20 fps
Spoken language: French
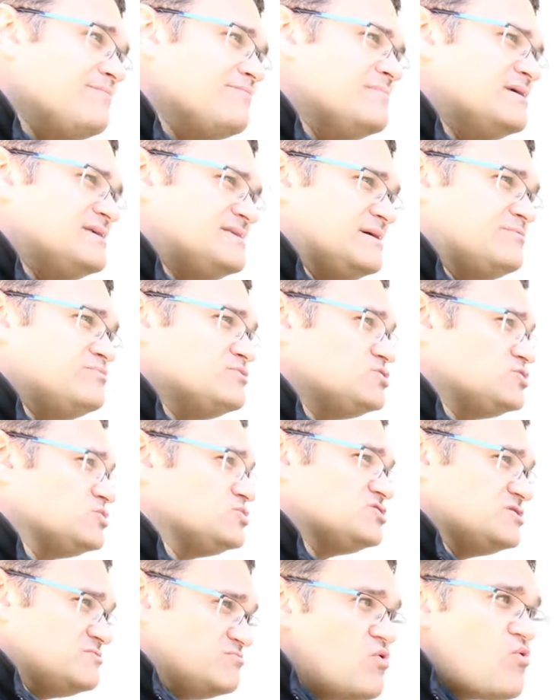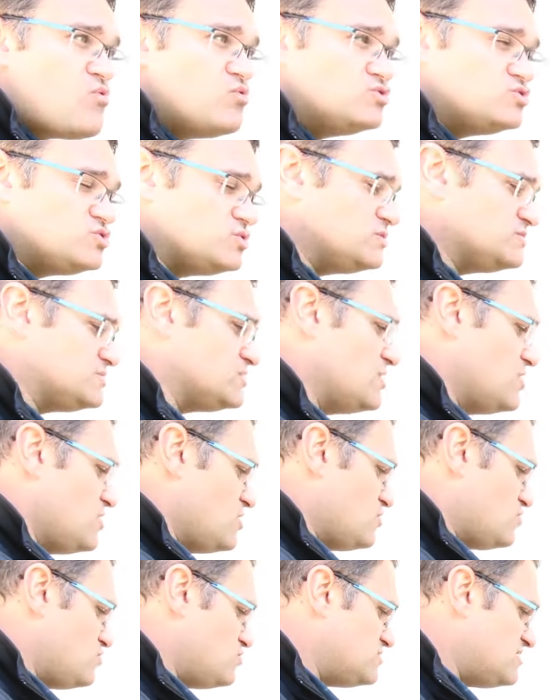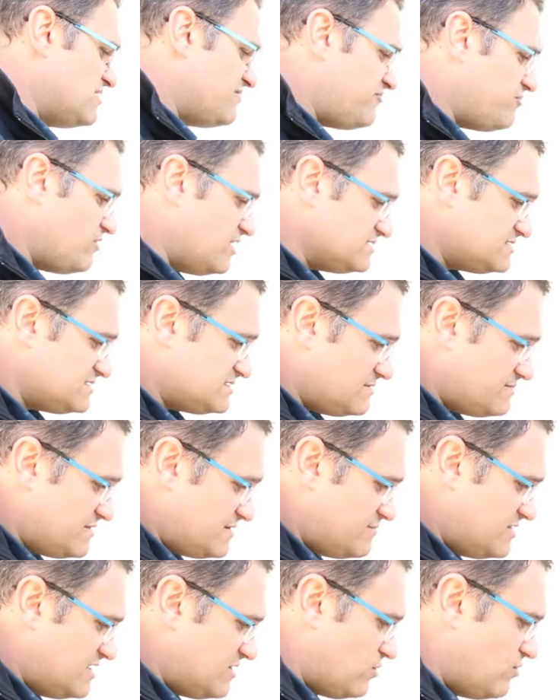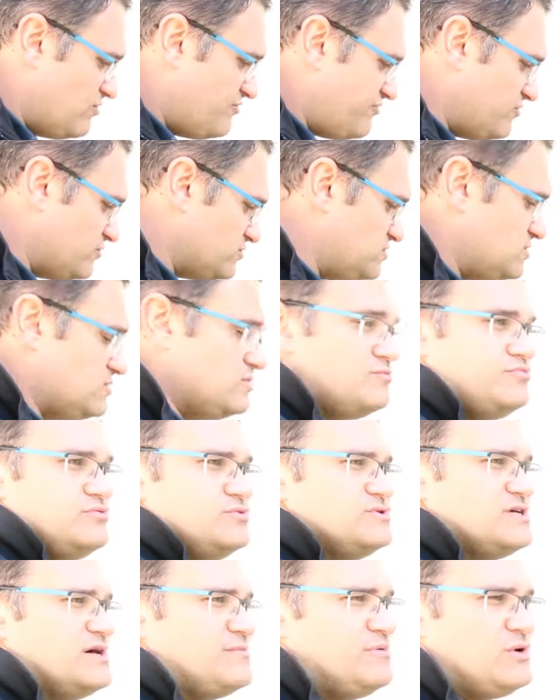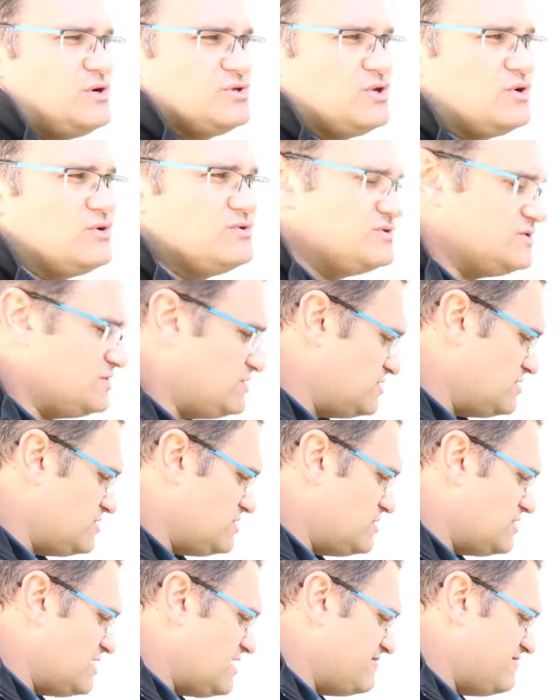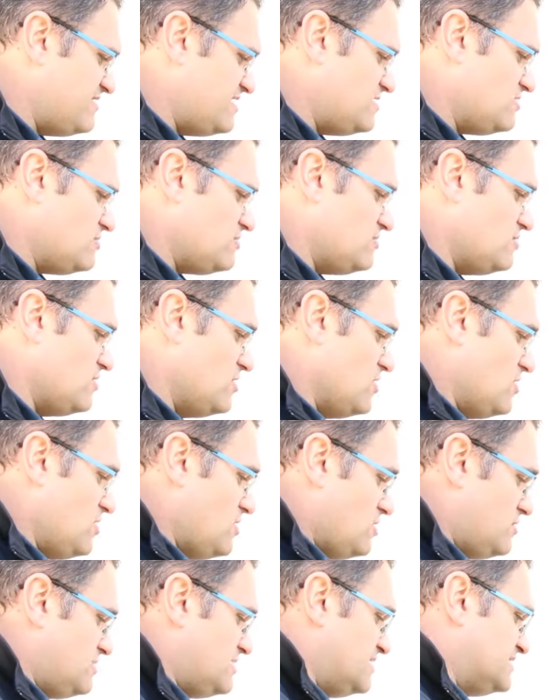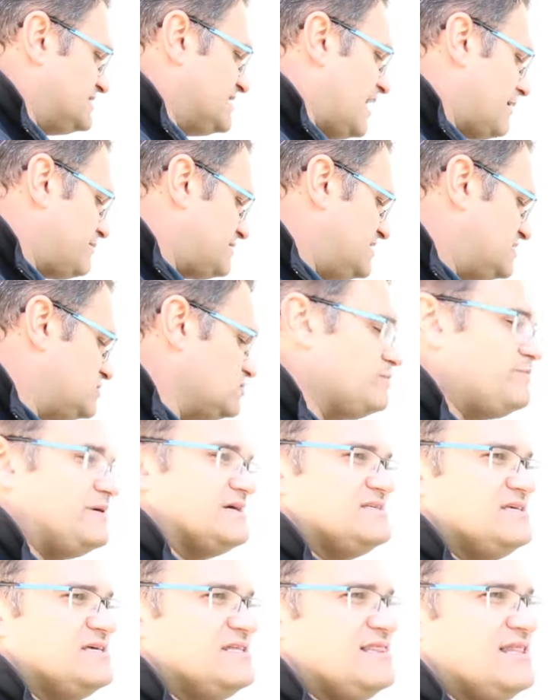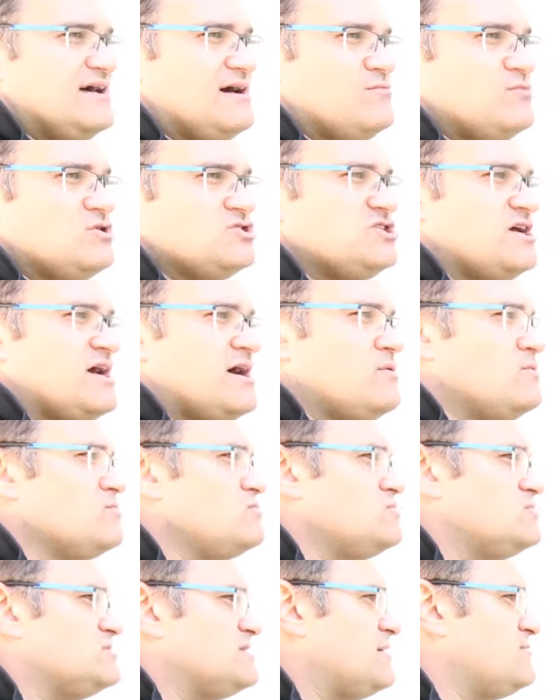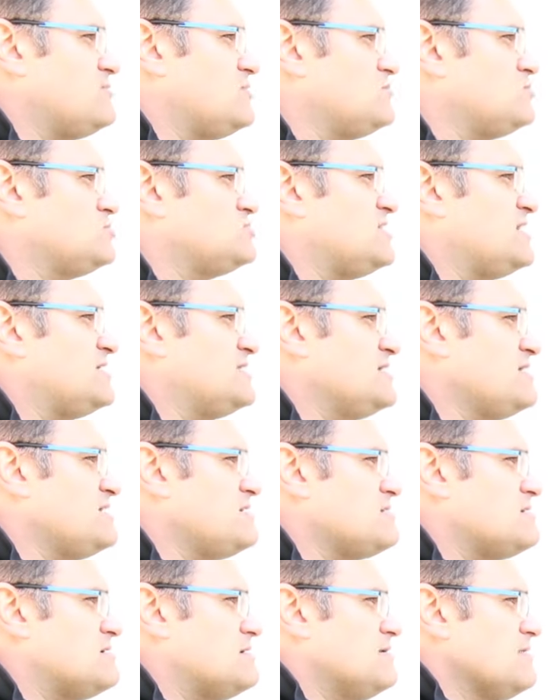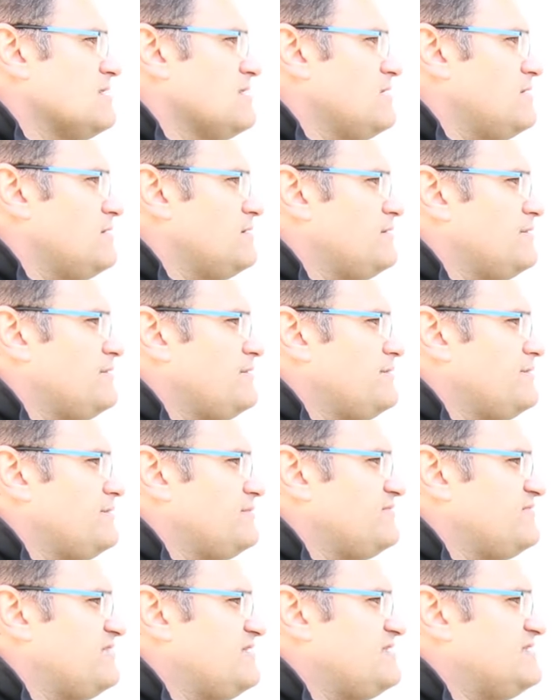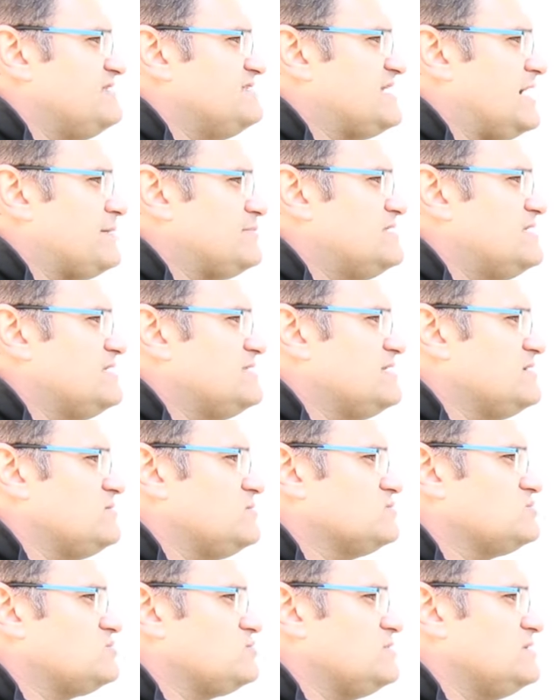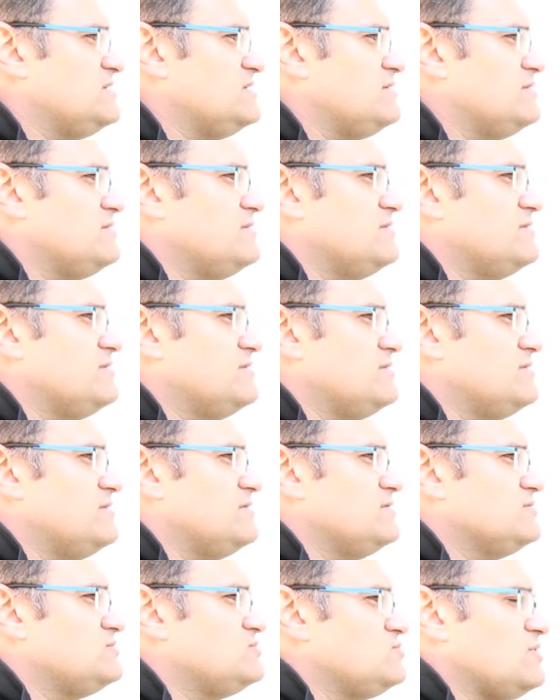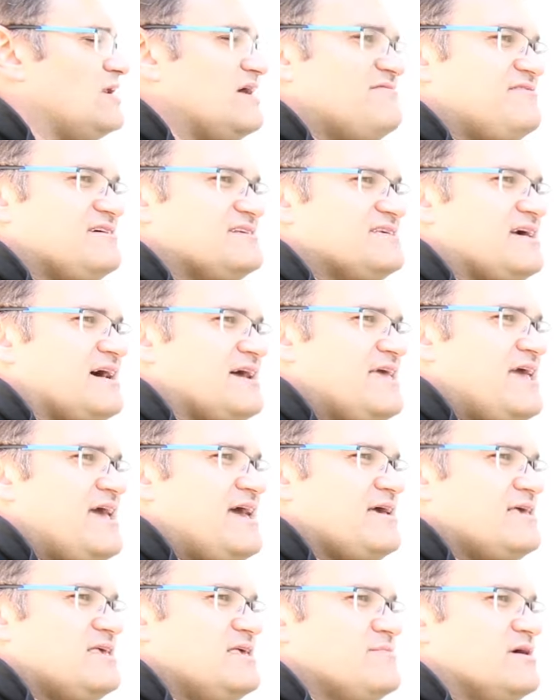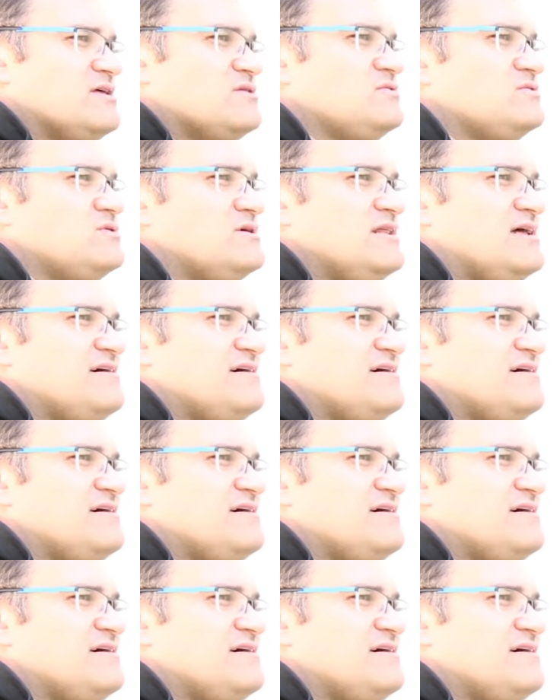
mais ça peut changer beaucoup de choses. Ou des fois, c'est même des refontes euh, plus importantes euh, avec euh, des arbres qui sont passés de là. Moi, j'ai un ou deux arbres dans mon jardin. C'était des arbres qui étaient construits sur la face arrière, qui maintenant